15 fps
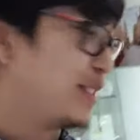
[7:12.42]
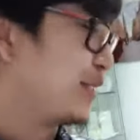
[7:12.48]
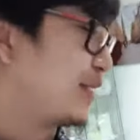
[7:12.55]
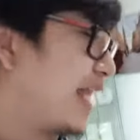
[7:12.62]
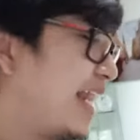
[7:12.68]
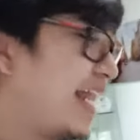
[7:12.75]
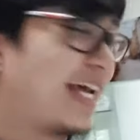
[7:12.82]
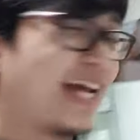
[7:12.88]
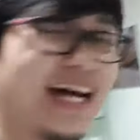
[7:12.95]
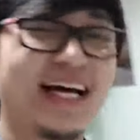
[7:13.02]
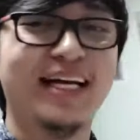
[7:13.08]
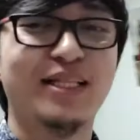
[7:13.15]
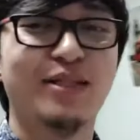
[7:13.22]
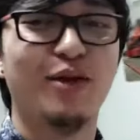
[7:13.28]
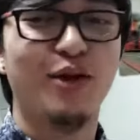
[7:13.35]
so
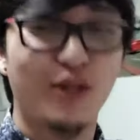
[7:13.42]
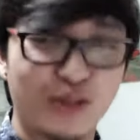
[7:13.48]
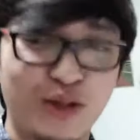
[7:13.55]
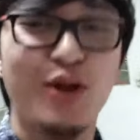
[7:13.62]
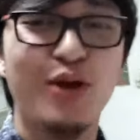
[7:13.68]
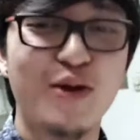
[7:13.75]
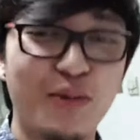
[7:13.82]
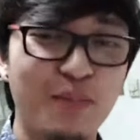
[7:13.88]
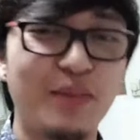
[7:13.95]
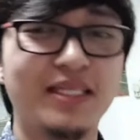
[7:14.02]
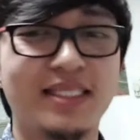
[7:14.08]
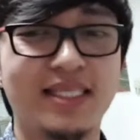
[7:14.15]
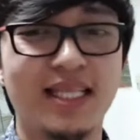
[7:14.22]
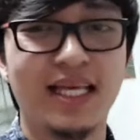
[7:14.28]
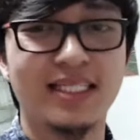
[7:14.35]
talagang tuloy-tuloy yung
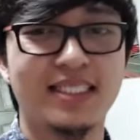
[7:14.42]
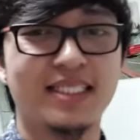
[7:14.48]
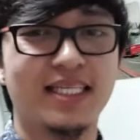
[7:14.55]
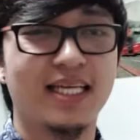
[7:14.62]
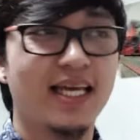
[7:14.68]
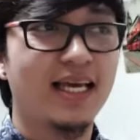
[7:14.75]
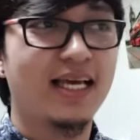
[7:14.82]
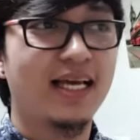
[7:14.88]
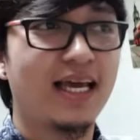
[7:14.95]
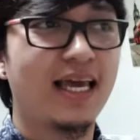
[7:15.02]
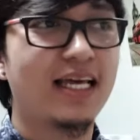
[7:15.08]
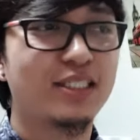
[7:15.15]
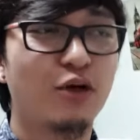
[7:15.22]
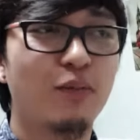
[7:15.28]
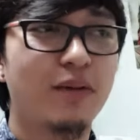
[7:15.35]
business.
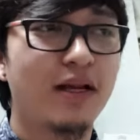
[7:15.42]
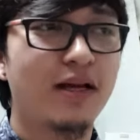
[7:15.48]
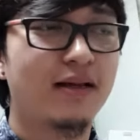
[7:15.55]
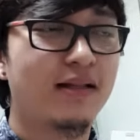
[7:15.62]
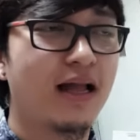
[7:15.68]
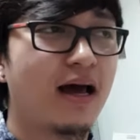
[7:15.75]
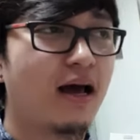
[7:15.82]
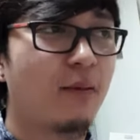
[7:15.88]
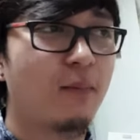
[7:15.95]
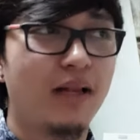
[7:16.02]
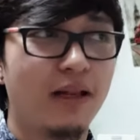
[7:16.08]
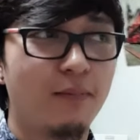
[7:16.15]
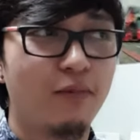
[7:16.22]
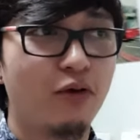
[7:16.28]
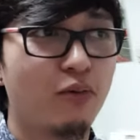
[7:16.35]
Kaya sobrang
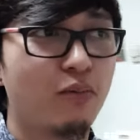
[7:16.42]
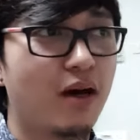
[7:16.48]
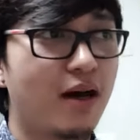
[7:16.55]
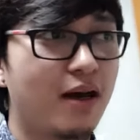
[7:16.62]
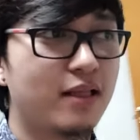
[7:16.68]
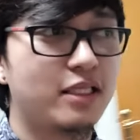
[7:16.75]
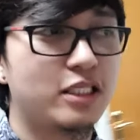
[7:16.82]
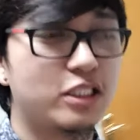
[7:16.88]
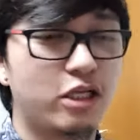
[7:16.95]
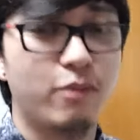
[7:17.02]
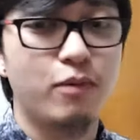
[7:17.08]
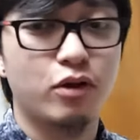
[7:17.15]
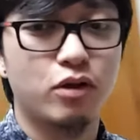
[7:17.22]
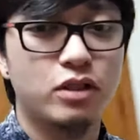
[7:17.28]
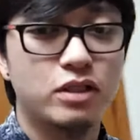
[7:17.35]
nakabilib yung mga
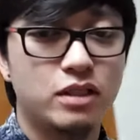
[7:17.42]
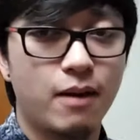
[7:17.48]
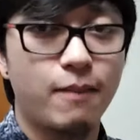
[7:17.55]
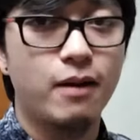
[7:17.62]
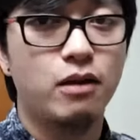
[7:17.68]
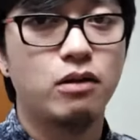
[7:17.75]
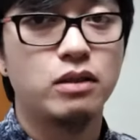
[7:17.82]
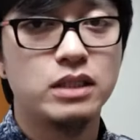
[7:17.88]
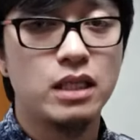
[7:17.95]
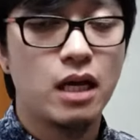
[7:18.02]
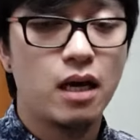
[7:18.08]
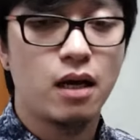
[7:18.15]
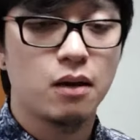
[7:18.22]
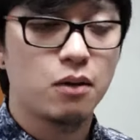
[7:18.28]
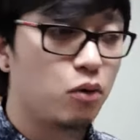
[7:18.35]
distributors namin no kasi
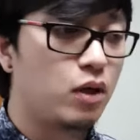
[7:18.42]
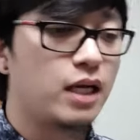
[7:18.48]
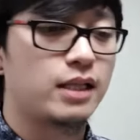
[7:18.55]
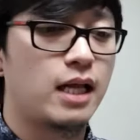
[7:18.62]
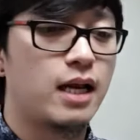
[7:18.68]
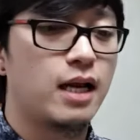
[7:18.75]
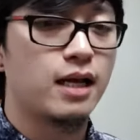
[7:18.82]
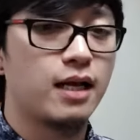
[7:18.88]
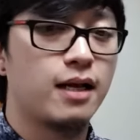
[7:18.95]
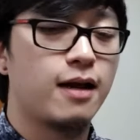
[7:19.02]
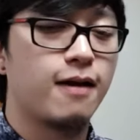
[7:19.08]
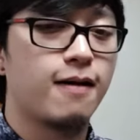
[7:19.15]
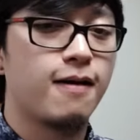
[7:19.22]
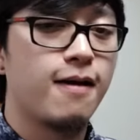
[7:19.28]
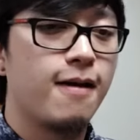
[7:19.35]
nakakagula talaga
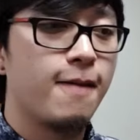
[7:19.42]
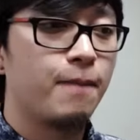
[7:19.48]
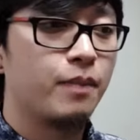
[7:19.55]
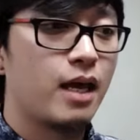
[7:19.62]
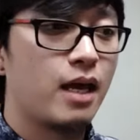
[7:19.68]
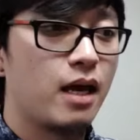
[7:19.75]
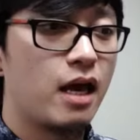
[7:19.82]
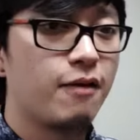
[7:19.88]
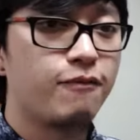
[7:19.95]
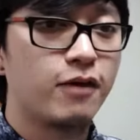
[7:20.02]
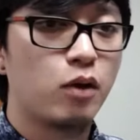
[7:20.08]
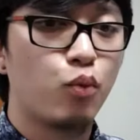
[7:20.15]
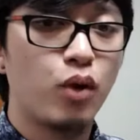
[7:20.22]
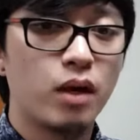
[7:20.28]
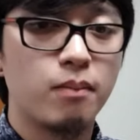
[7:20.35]
na na
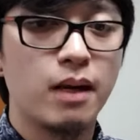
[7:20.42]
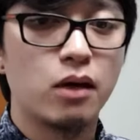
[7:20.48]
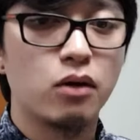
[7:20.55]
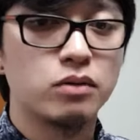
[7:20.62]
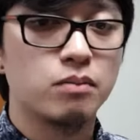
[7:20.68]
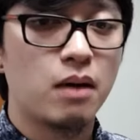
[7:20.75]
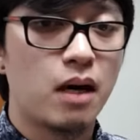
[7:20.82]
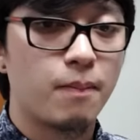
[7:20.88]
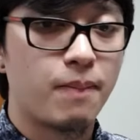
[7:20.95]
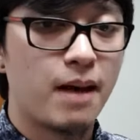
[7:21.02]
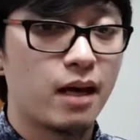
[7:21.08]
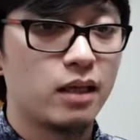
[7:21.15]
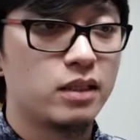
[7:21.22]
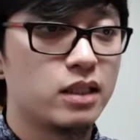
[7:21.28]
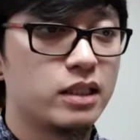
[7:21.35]
every week meron mga
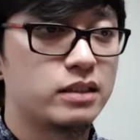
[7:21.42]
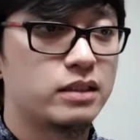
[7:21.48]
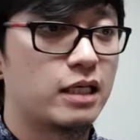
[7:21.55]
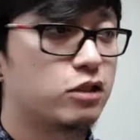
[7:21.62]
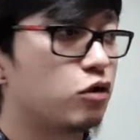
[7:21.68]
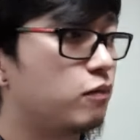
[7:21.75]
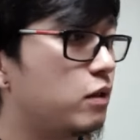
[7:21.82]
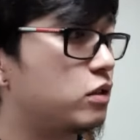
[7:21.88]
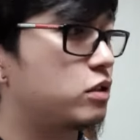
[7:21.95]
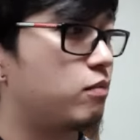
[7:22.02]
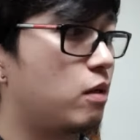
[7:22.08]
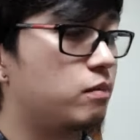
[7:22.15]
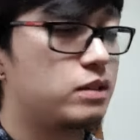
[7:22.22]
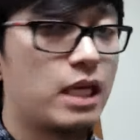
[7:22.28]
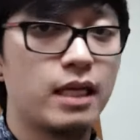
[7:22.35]
packages. As of now si
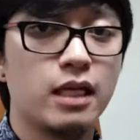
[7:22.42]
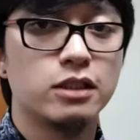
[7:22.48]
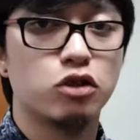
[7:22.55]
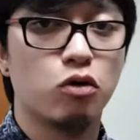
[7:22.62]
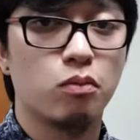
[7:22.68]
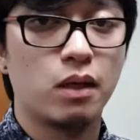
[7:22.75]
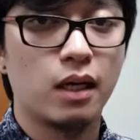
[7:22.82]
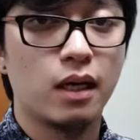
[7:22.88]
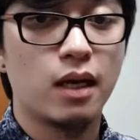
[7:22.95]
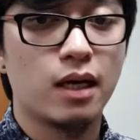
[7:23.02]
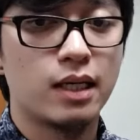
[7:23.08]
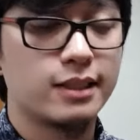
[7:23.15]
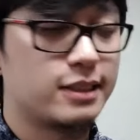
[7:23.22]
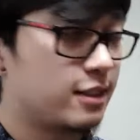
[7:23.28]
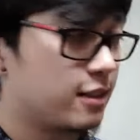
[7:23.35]
Ma'am Jana sobrang
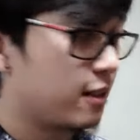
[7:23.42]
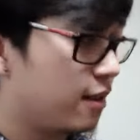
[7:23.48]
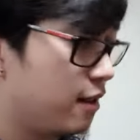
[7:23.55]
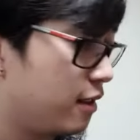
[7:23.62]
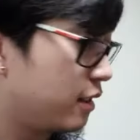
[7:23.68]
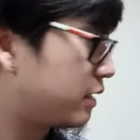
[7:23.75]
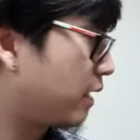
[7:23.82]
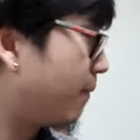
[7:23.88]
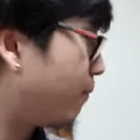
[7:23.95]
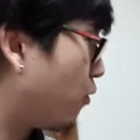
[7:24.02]
lakas. 10